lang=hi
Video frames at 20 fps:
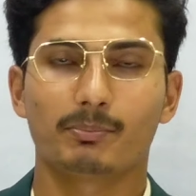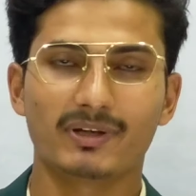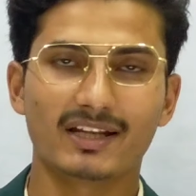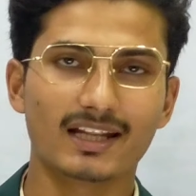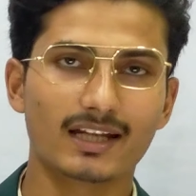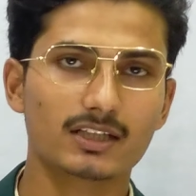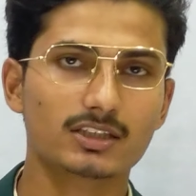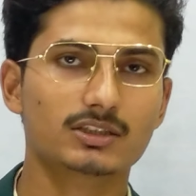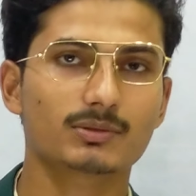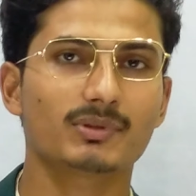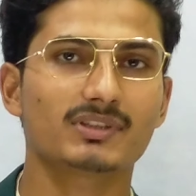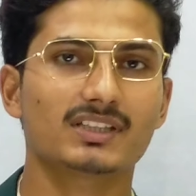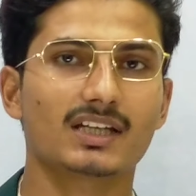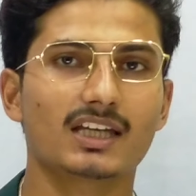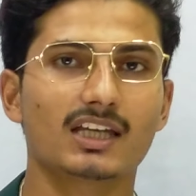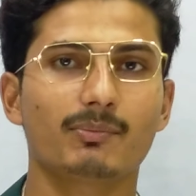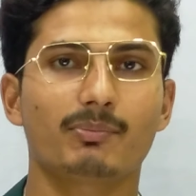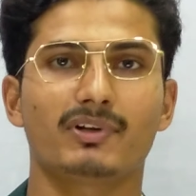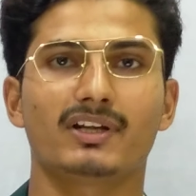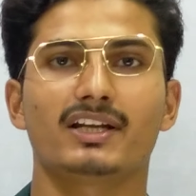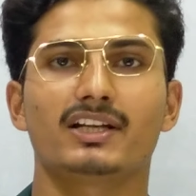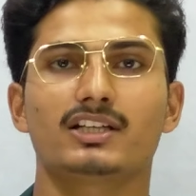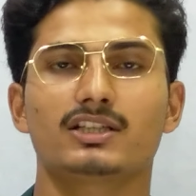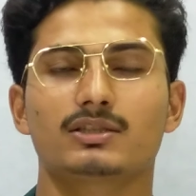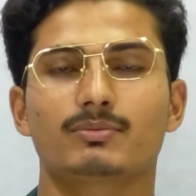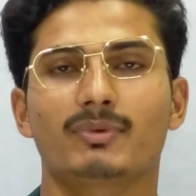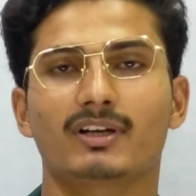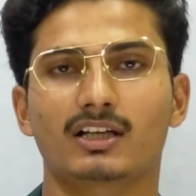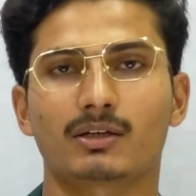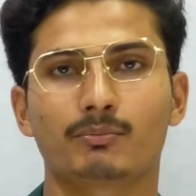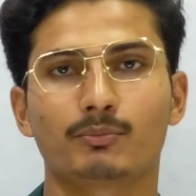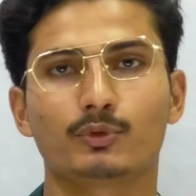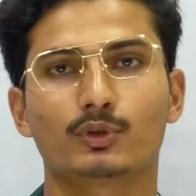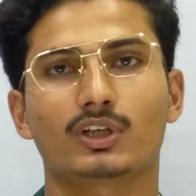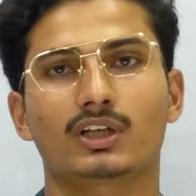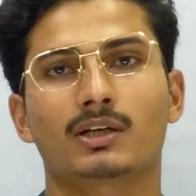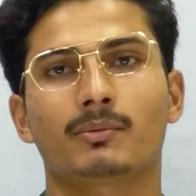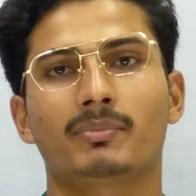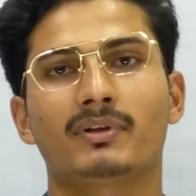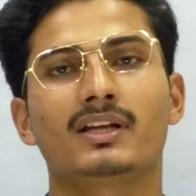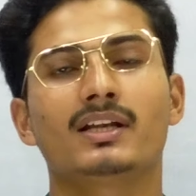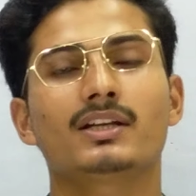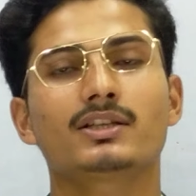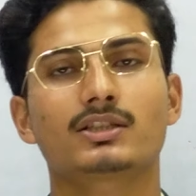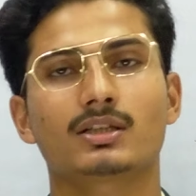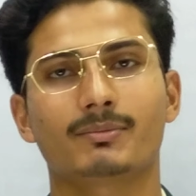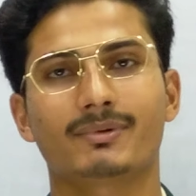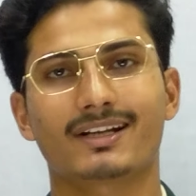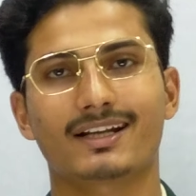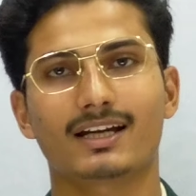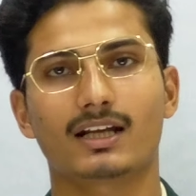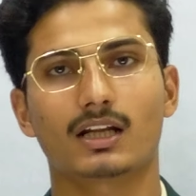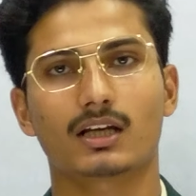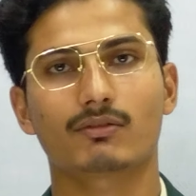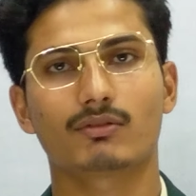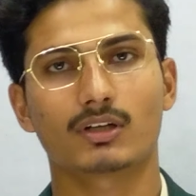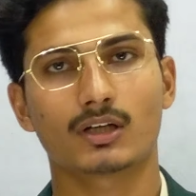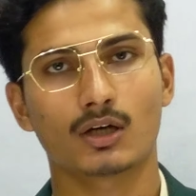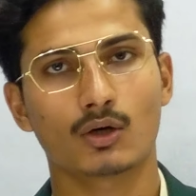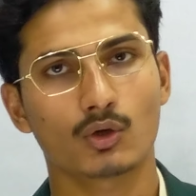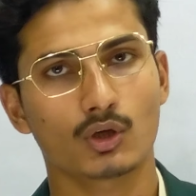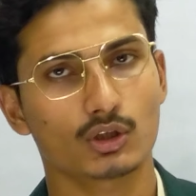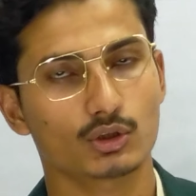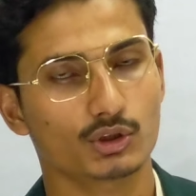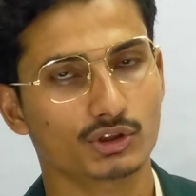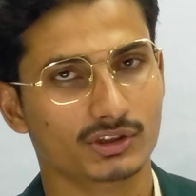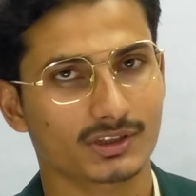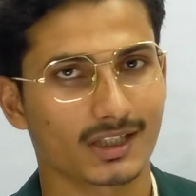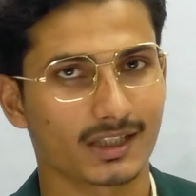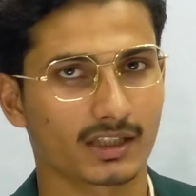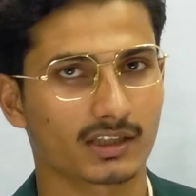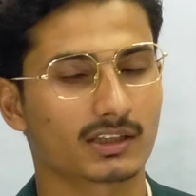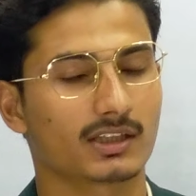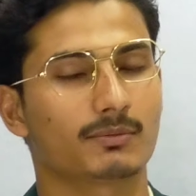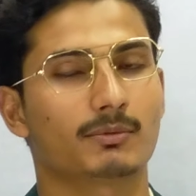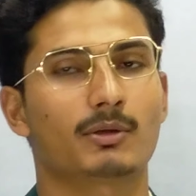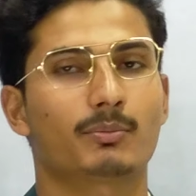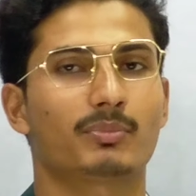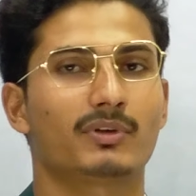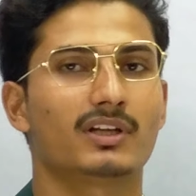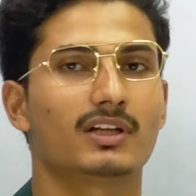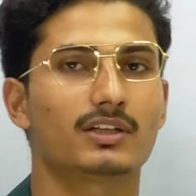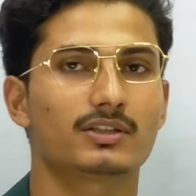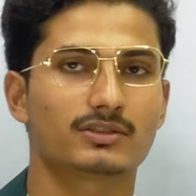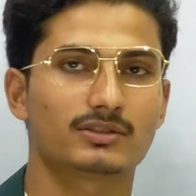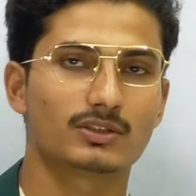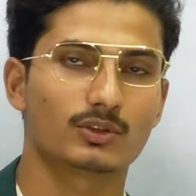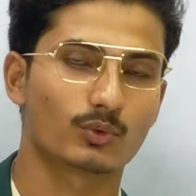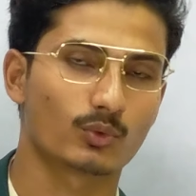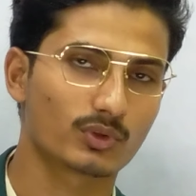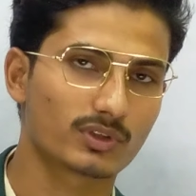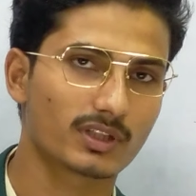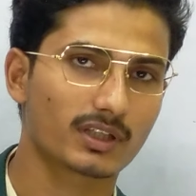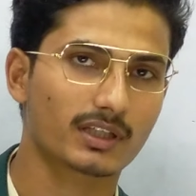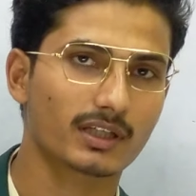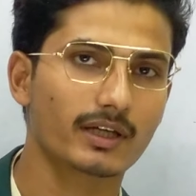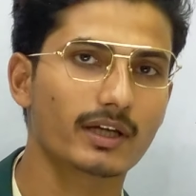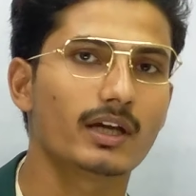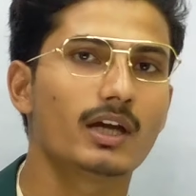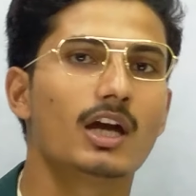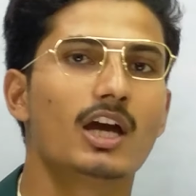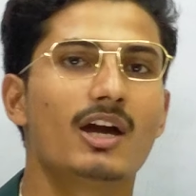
प्लेलिस्ट में जाइए प्लेलिस्ट में कंप्यूटर का प्लेलिस्ट हमारा अलग बना होगा तो स्टार्टिंग से एक बार प्लेलिस्ट जरूर देखें